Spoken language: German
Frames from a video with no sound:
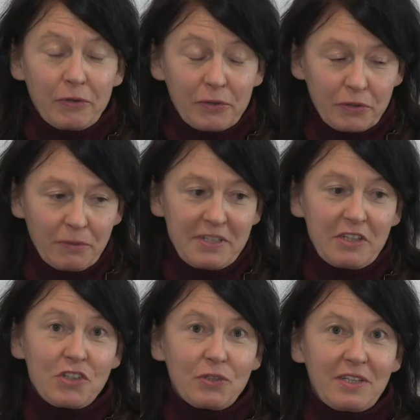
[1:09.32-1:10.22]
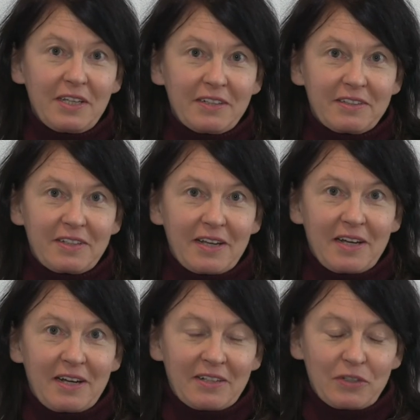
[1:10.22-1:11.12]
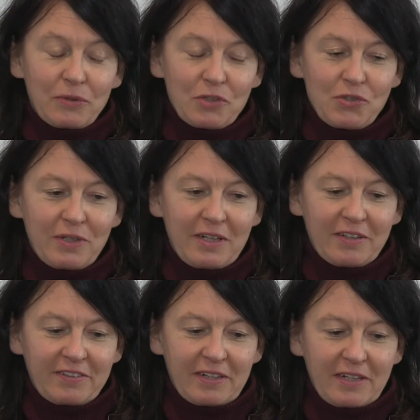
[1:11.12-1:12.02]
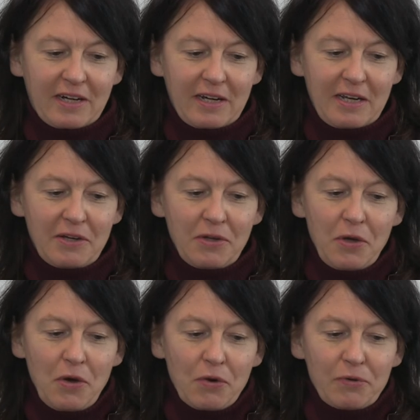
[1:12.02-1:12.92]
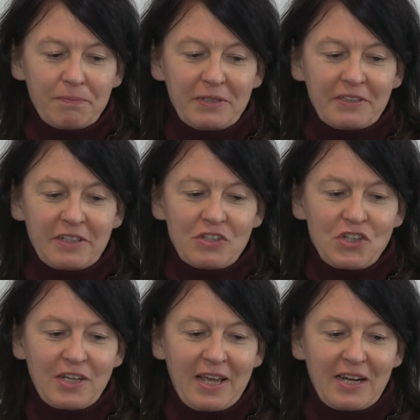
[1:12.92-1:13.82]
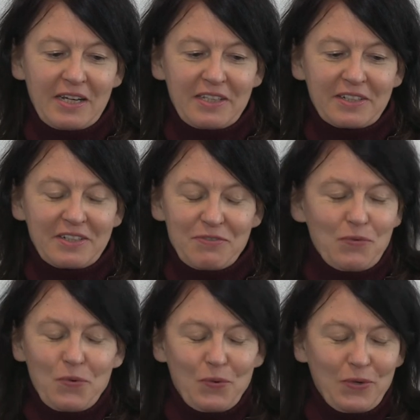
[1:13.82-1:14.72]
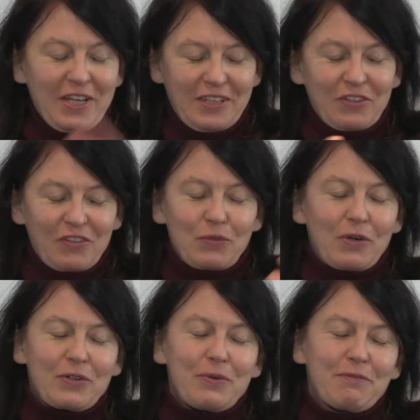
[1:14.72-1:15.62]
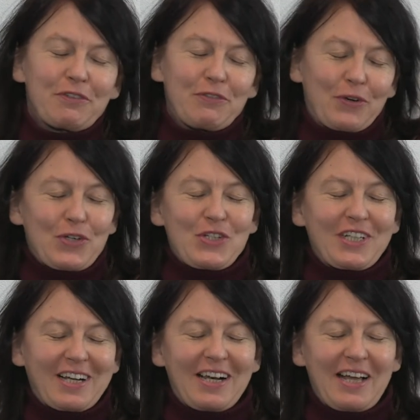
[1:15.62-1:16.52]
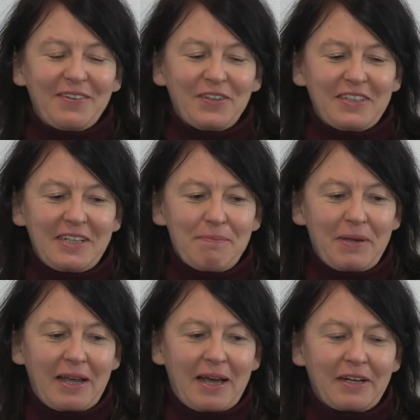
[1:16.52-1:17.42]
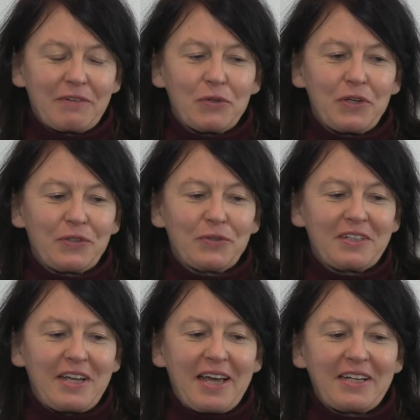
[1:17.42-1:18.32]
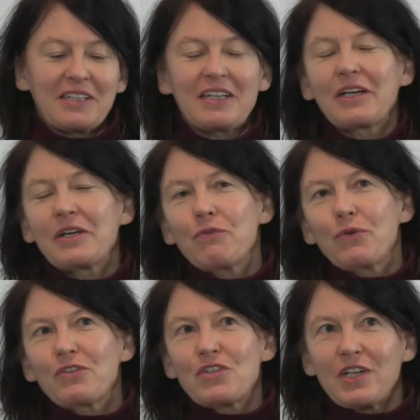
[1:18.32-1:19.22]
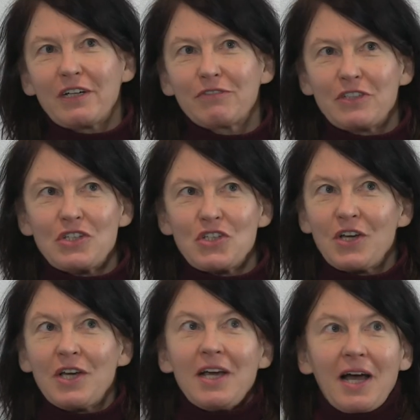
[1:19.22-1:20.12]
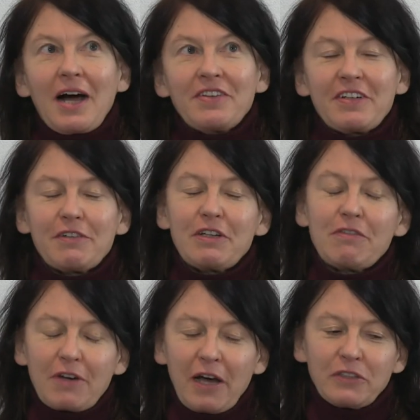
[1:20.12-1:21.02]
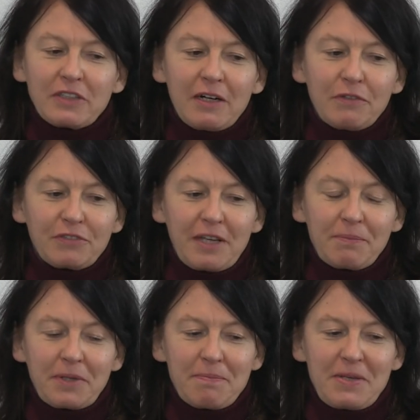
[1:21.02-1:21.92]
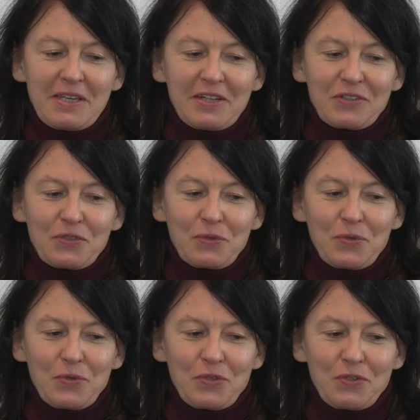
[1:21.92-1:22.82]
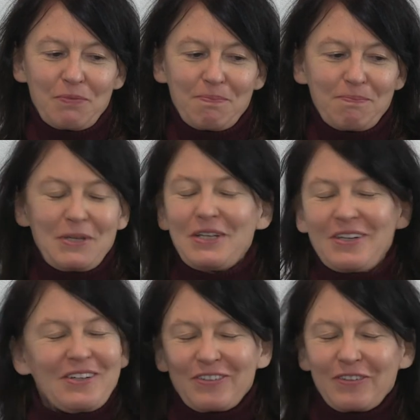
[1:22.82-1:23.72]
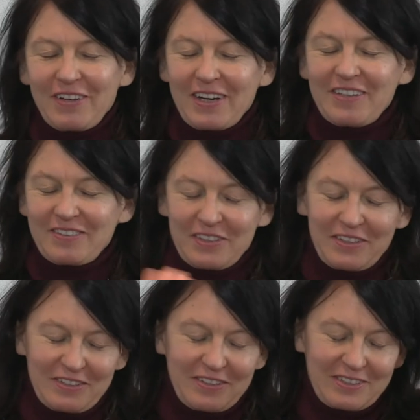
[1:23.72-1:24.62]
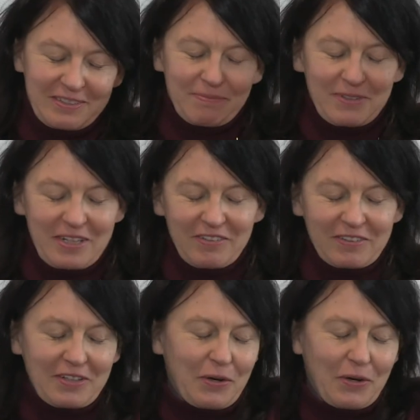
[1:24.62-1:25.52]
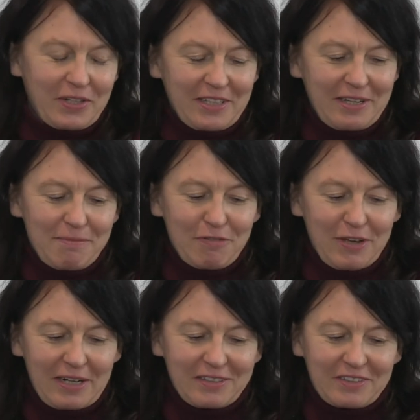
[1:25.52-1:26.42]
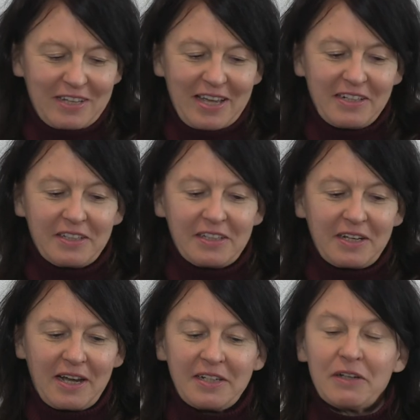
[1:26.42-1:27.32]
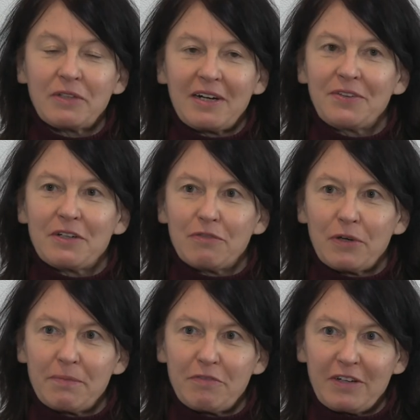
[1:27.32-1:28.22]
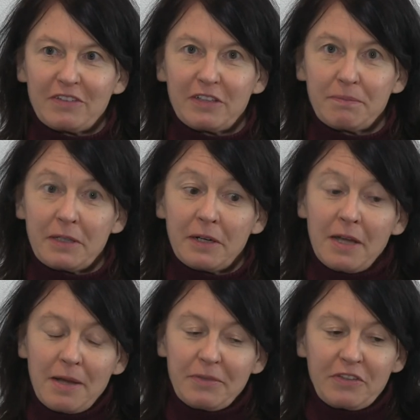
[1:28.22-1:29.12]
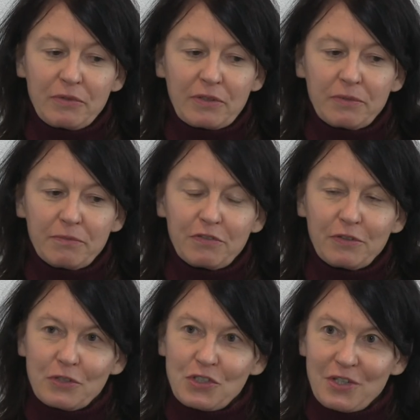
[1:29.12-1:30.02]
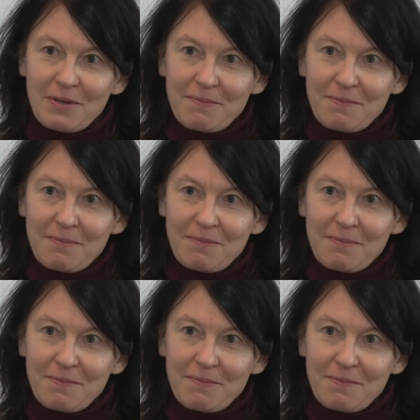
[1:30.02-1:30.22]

Ökonomie studiert äh, an der Hochschule St. Gallen und bin dann schnell irgendwo in der Zukunftsforschung gelandet, in dem Bereich, wo ja nicht eine eigentliche Wissenschaft ist. Ich habe sehr viel Freude auf dem Gebiet und bin sozusagen seit 30 Jahren in dem Feld tätig. In der einen oder anderen Form befasse ich mich mit Zukunftsforschung.